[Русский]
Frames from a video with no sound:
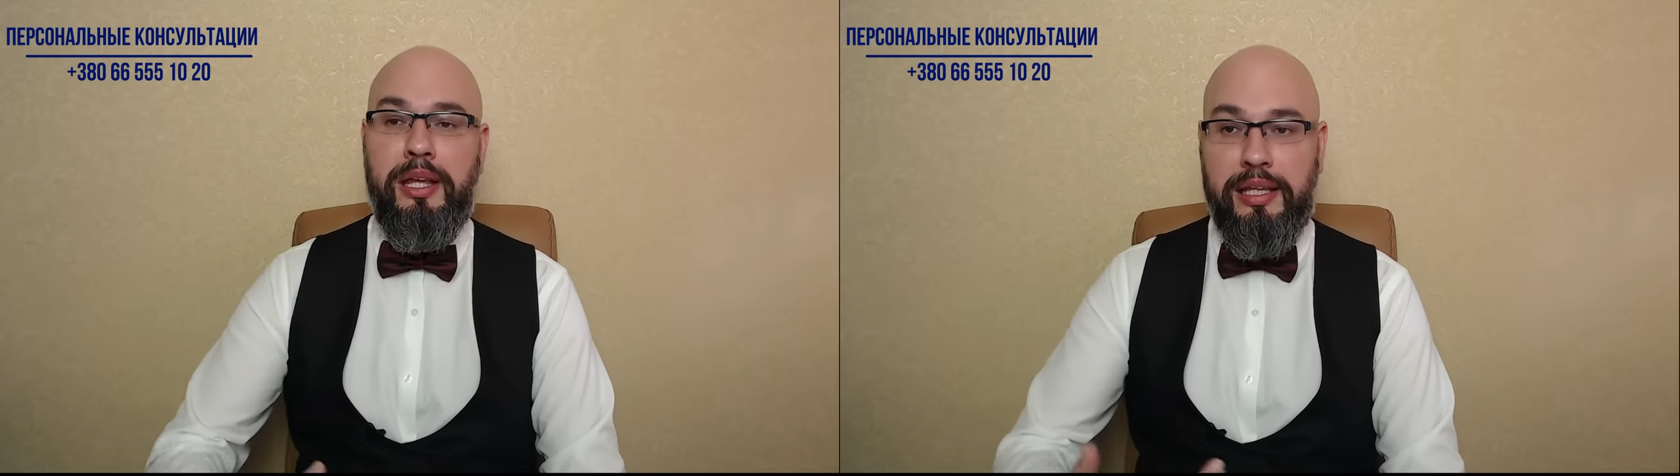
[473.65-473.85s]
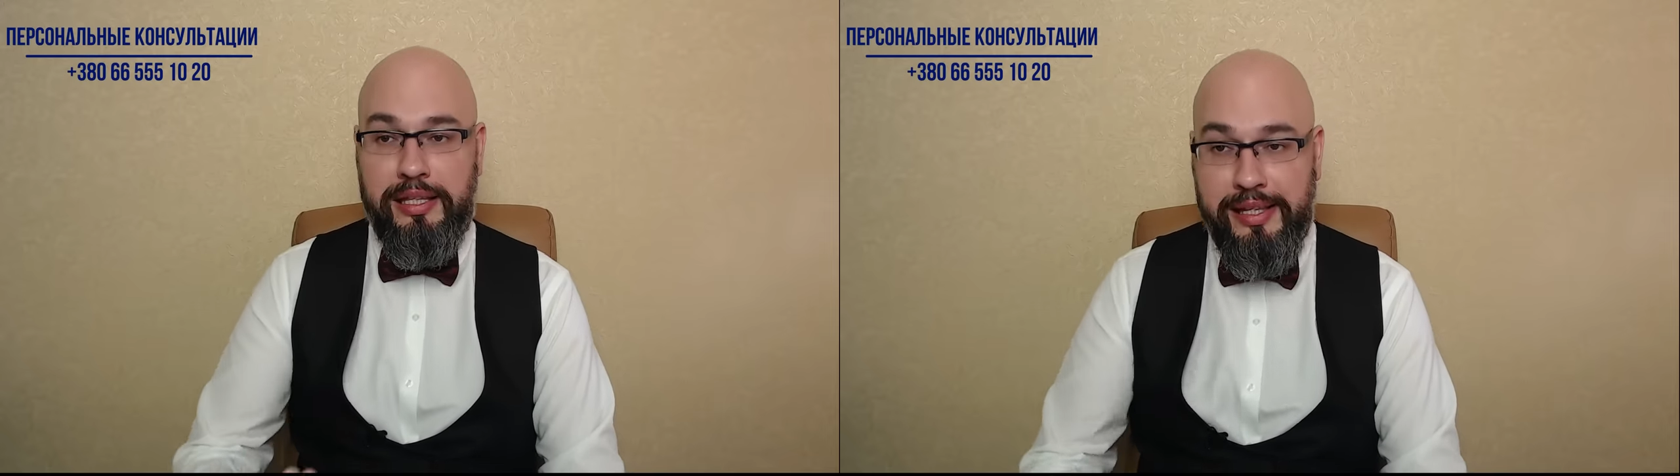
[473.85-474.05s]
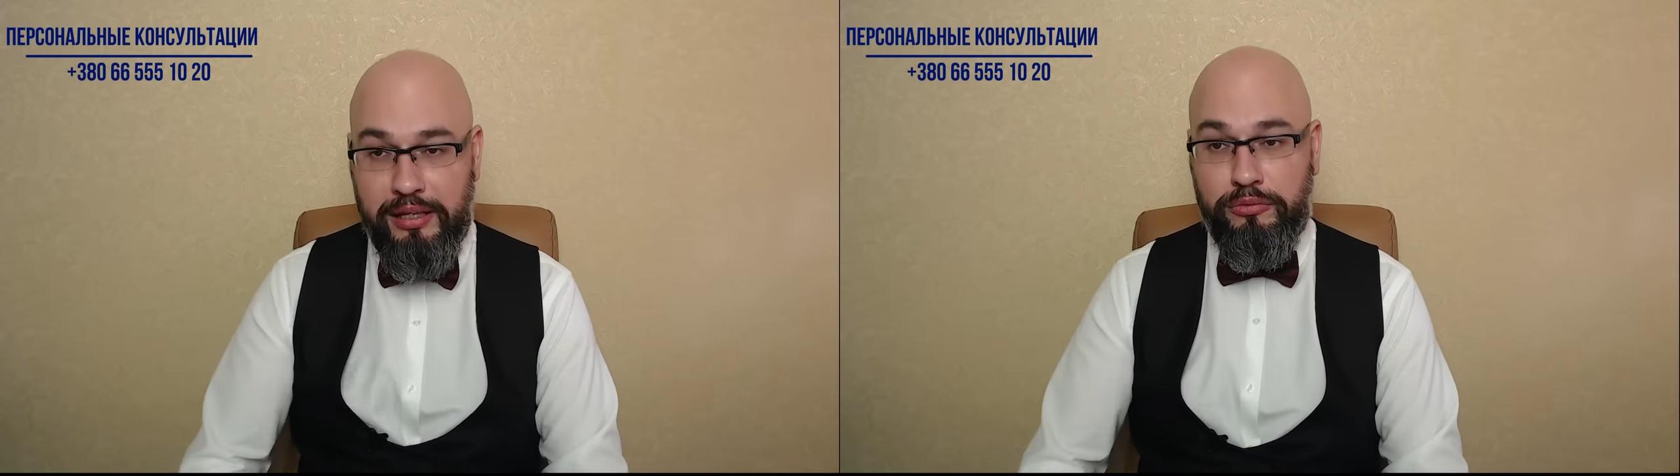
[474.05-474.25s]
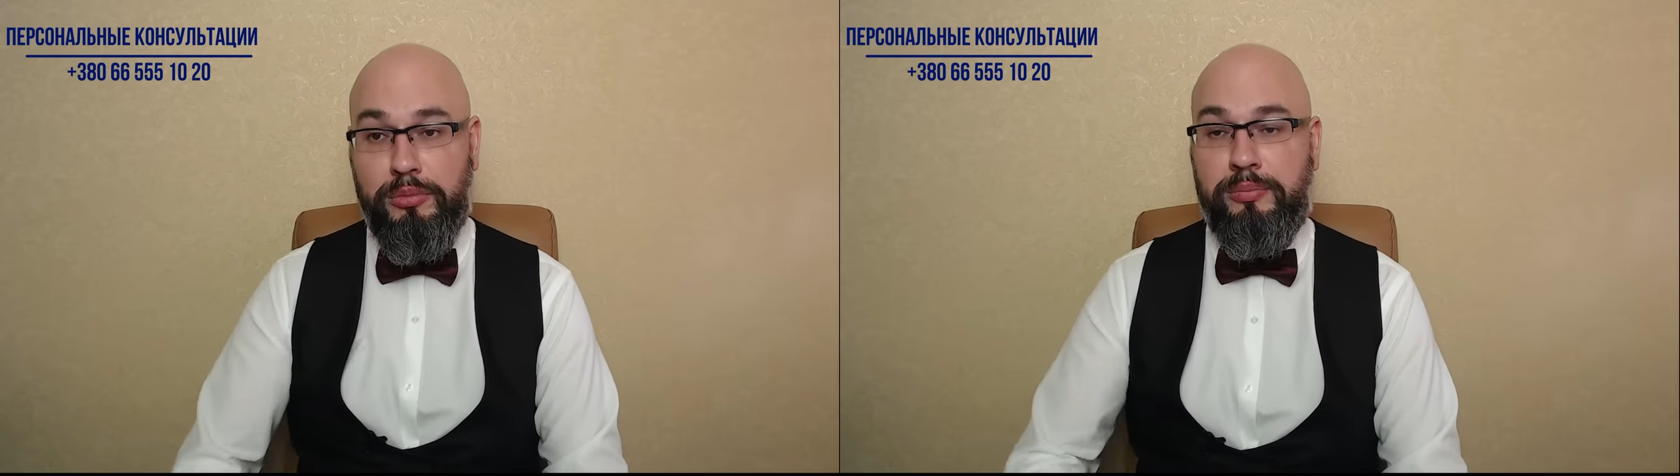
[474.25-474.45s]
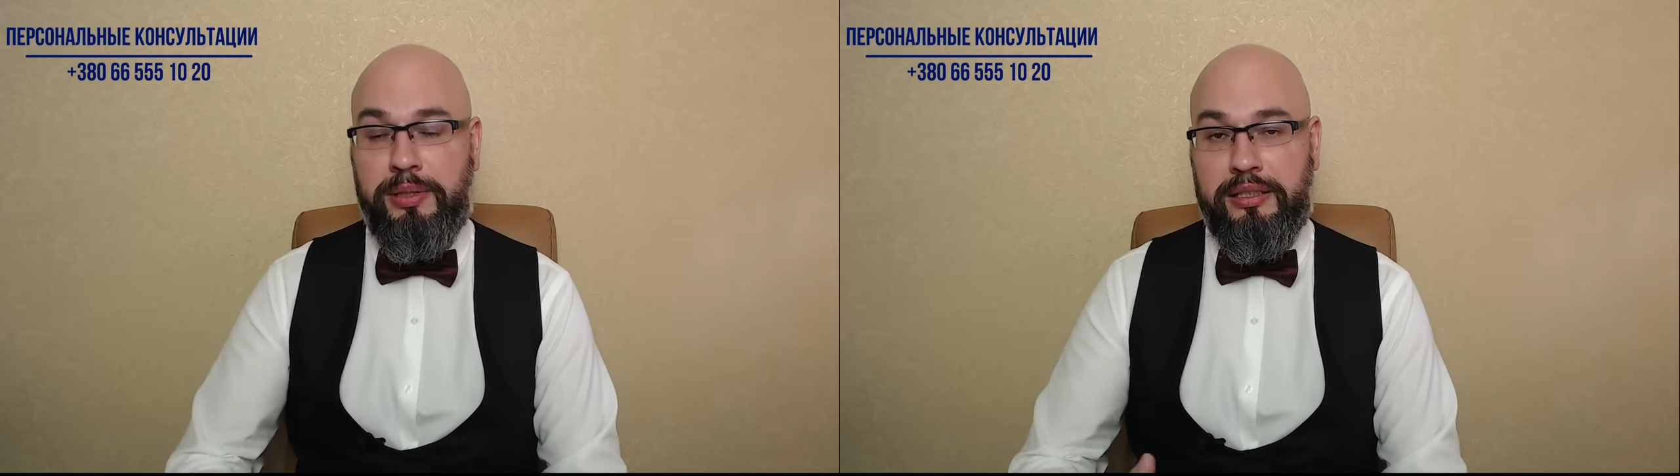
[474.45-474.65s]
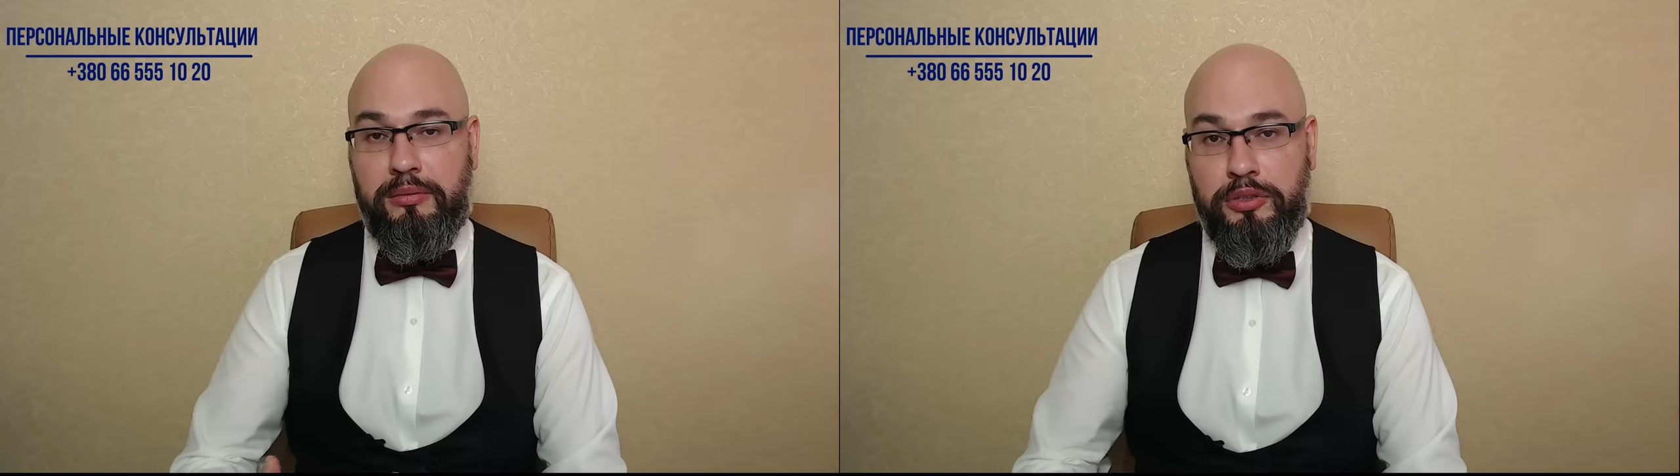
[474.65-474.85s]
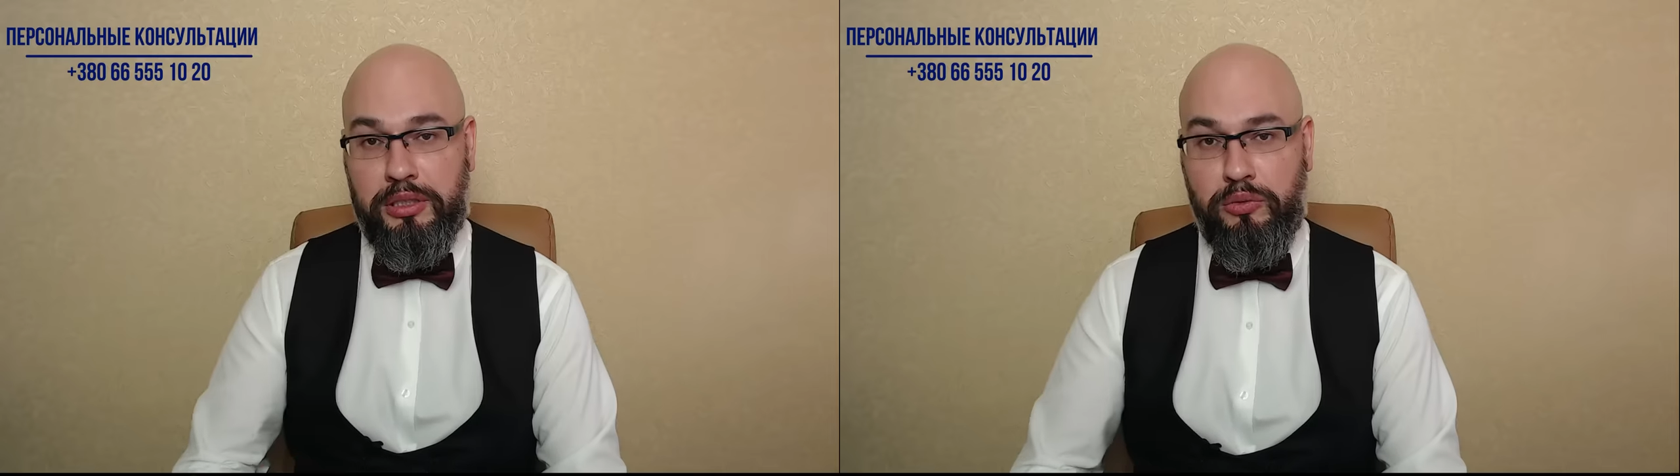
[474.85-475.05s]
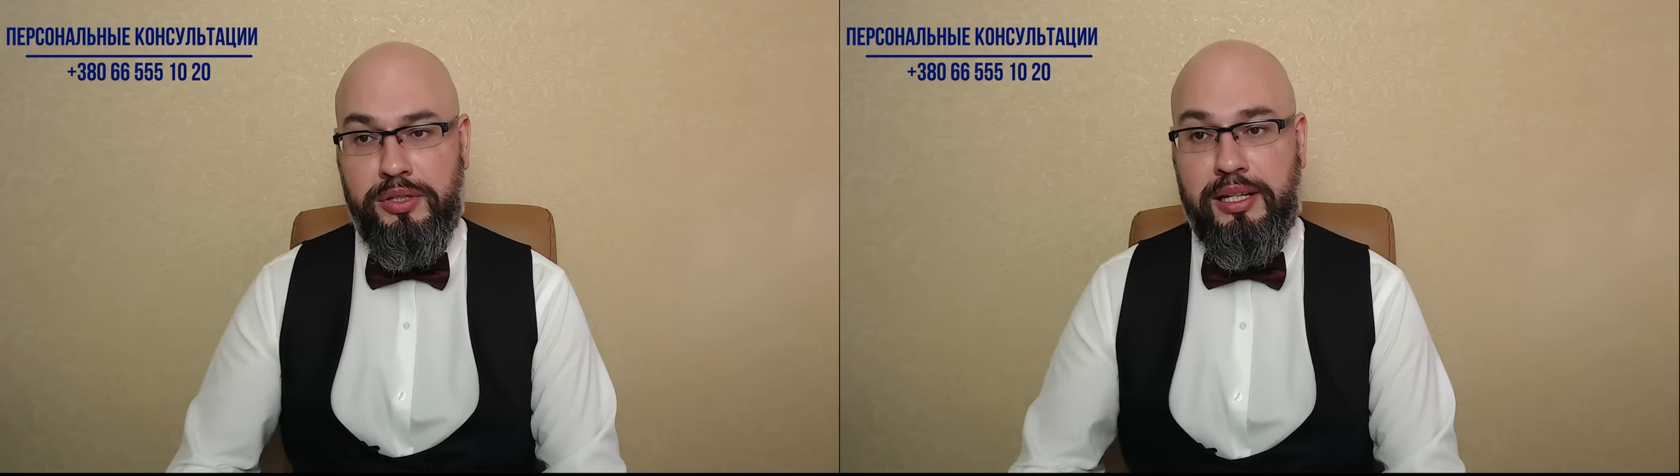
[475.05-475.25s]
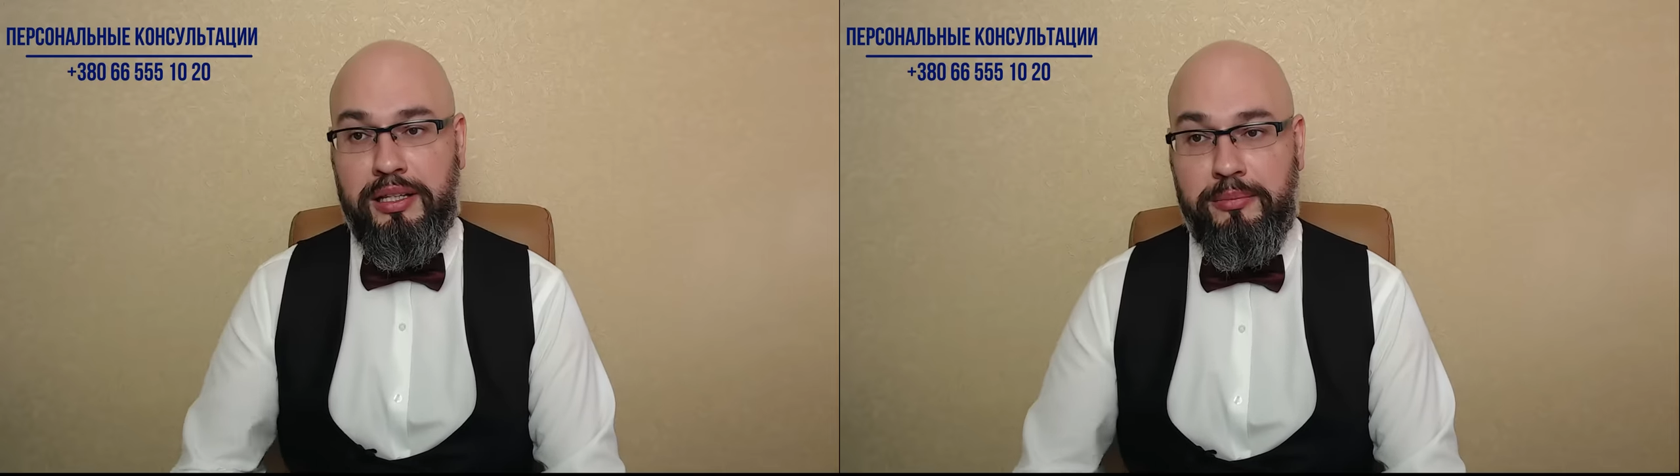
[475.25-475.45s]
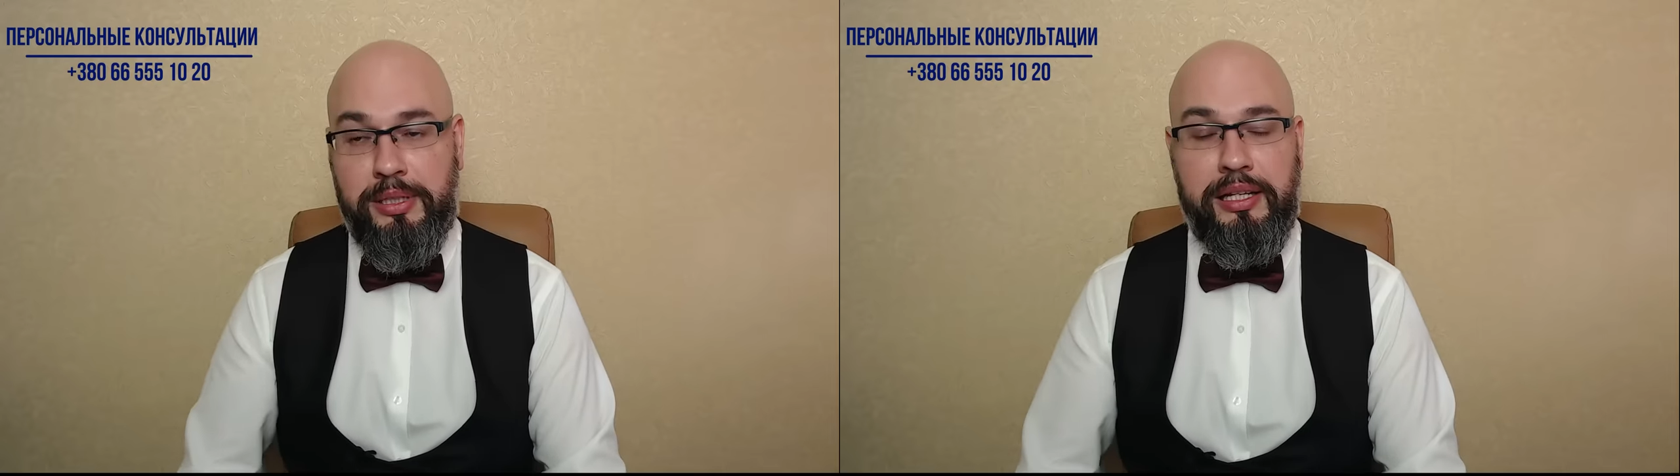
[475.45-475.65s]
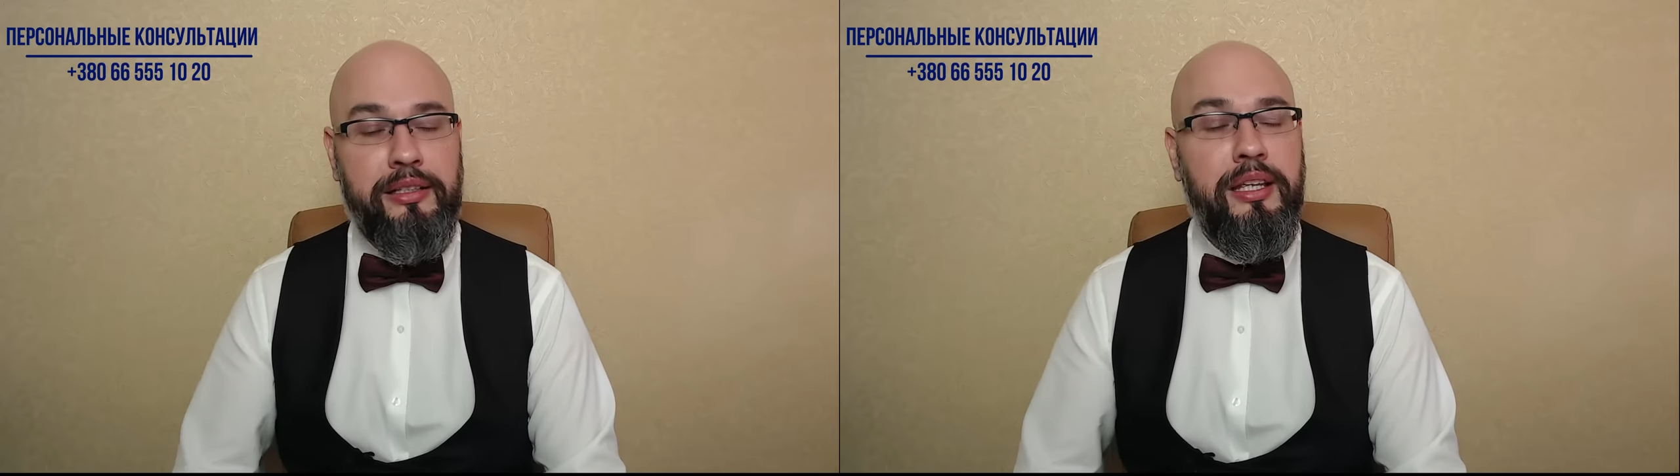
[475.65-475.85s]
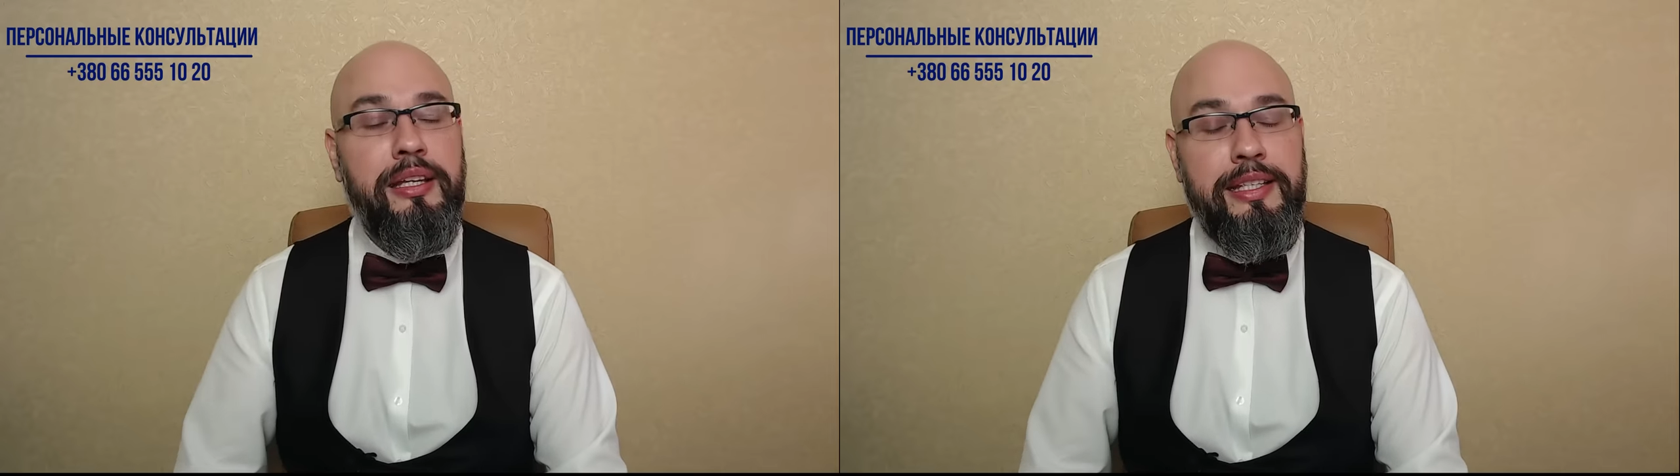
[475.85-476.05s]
И я думаю, поэтому такой законопроект